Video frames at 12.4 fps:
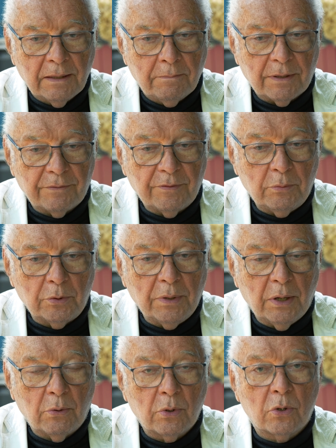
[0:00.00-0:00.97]
Pan Wybór
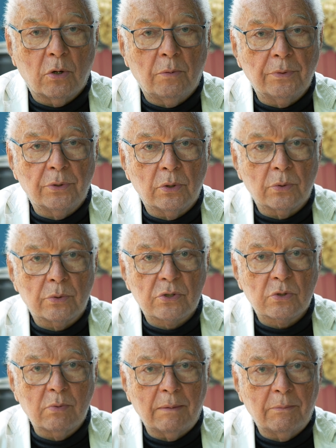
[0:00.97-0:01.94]
miał ogromną
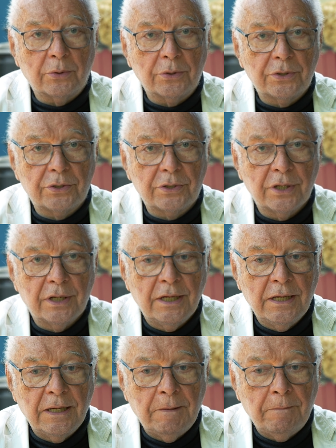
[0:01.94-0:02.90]
słabość
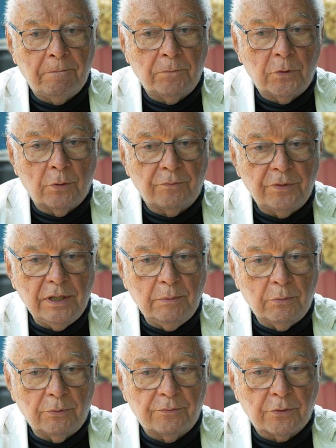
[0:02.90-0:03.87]
do
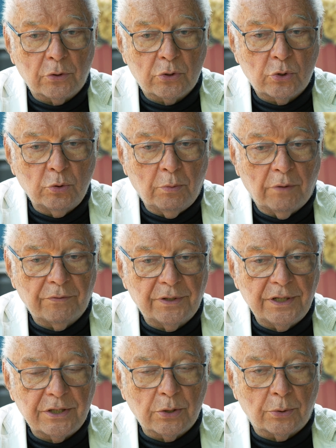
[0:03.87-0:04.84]
filmów kostiumowych,
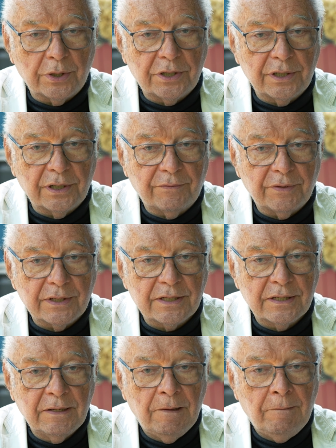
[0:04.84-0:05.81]
historycznych,
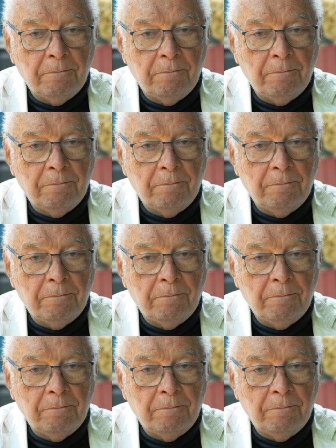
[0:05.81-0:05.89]
więc